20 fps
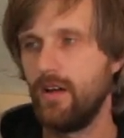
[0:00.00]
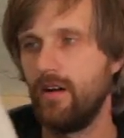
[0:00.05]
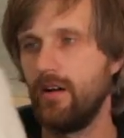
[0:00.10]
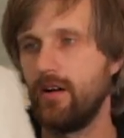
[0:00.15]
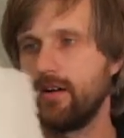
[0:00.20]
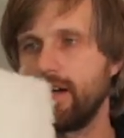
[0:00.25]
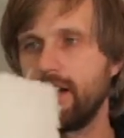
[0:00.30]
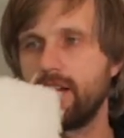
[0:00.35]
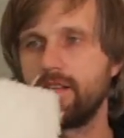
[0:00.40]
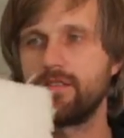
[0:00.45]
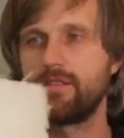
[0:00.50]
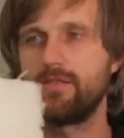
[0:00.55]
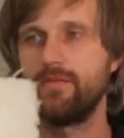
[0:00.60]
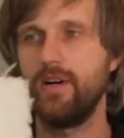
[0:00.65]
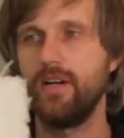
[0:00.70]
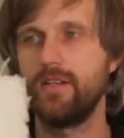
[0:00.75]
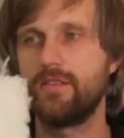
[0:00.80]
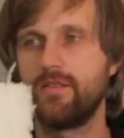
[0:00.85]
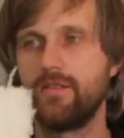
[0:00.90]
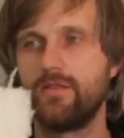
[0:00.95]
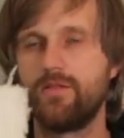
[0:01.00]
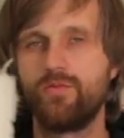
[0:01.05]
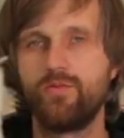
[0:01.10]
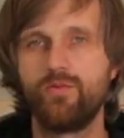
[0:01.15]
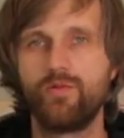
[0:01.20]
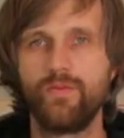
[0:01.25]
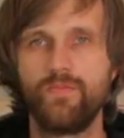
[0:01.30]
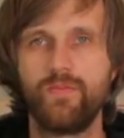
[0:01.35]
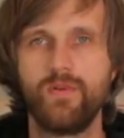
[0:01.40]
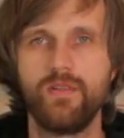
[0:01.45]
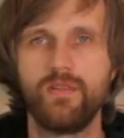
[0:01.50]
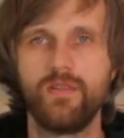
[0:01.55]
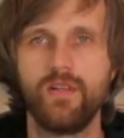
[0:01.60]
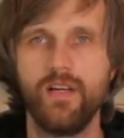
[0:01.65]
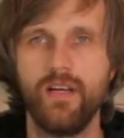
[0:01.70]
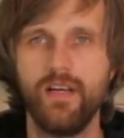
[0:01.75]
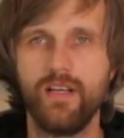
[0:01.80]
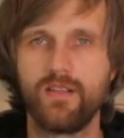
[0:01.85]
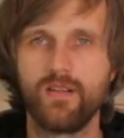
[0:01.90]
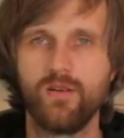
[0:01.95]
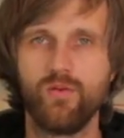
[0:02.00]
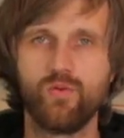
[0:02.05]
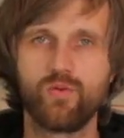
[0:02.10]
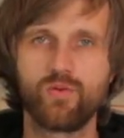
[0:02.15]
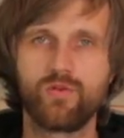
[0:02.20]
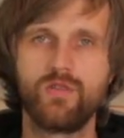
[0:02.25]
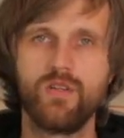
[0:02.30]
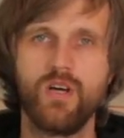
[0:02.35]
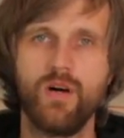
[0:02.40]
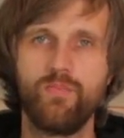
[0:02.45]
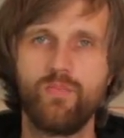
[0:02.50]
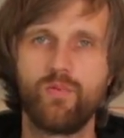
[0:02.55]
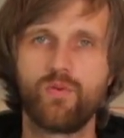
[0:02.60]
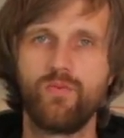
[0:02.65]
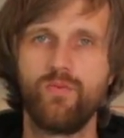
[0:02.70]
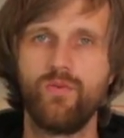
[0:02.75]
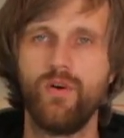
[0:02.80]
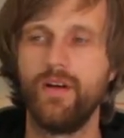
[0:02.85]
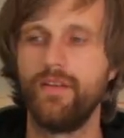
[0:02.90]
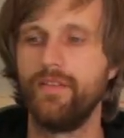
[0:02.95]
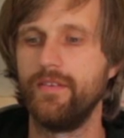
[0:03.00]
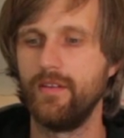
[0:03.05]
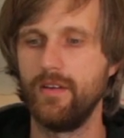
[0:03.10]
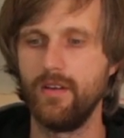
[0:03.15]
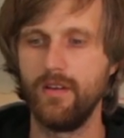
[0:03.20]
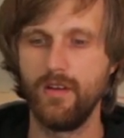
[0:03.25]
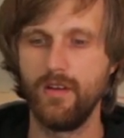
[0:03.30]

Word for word: э, как называется этот утеплитель. Это Урса Пурван.